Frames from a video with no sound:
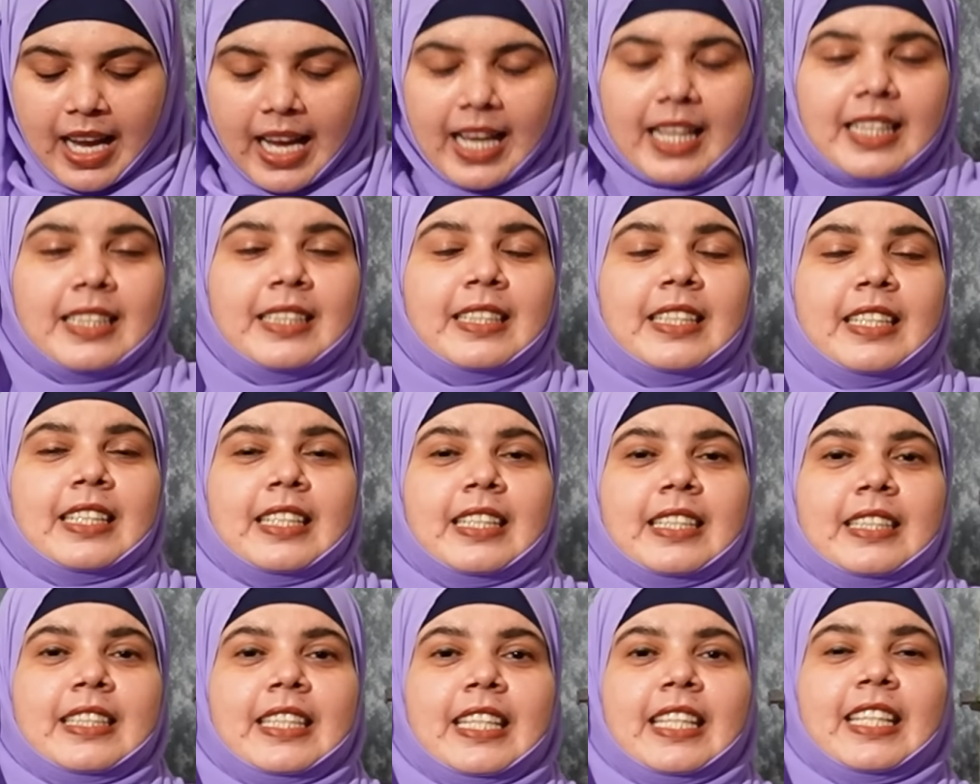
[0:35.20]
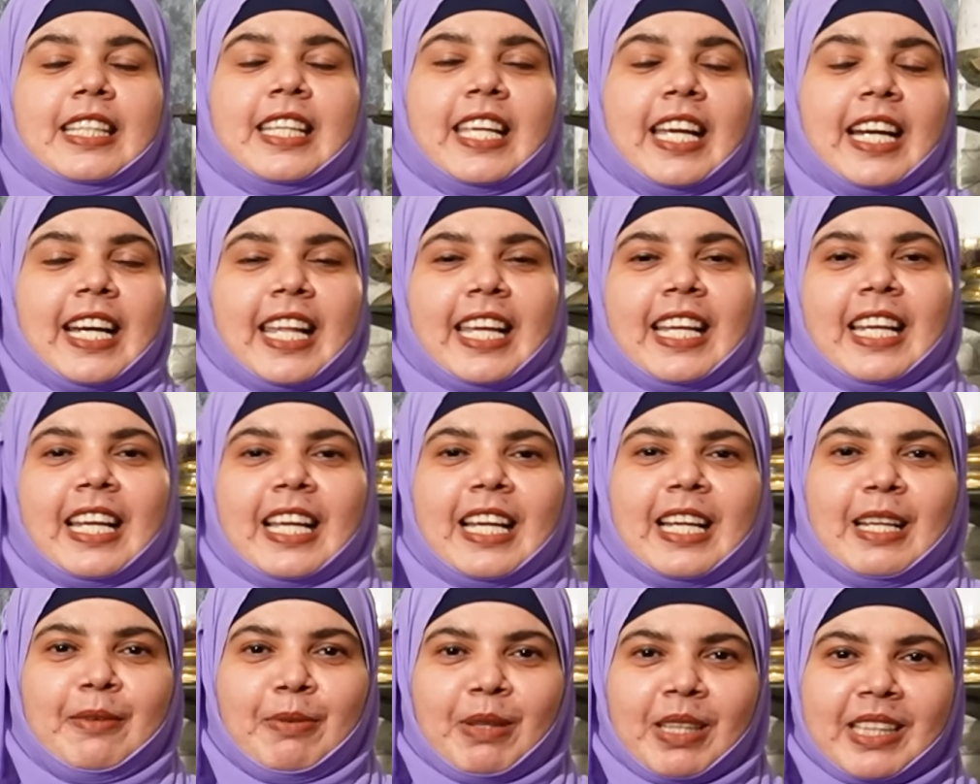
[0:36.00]
அண்ட் uh, இதுக்கு இடையில
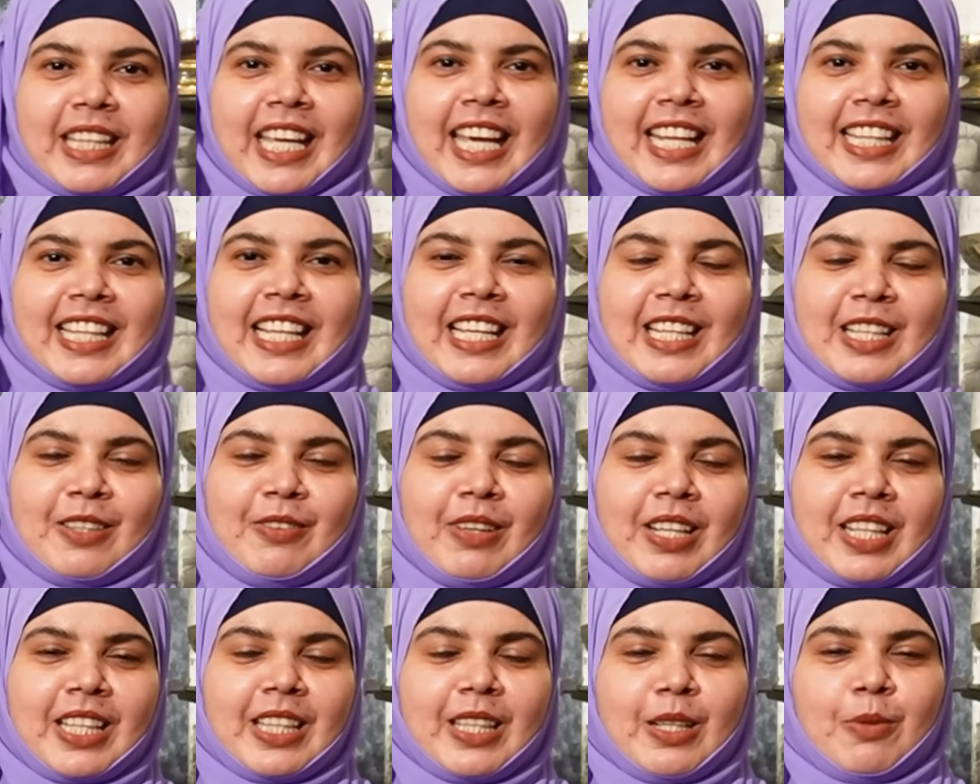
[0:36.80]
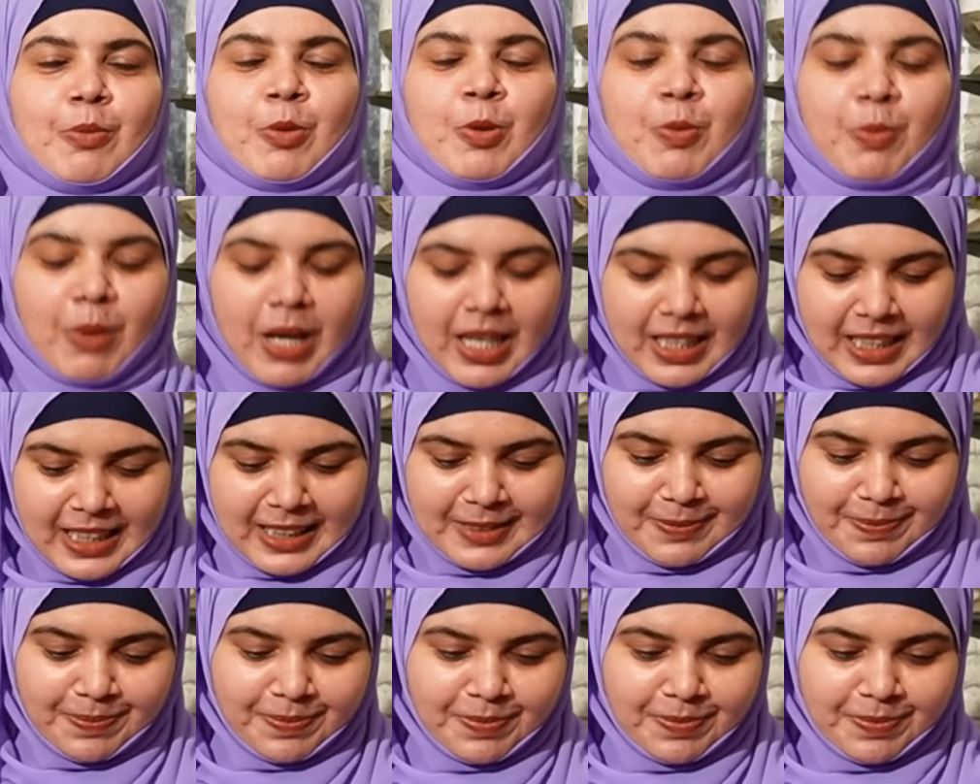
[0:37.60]
இப்போ தேர்தலுக்கு வரதுக்கு முன்பாக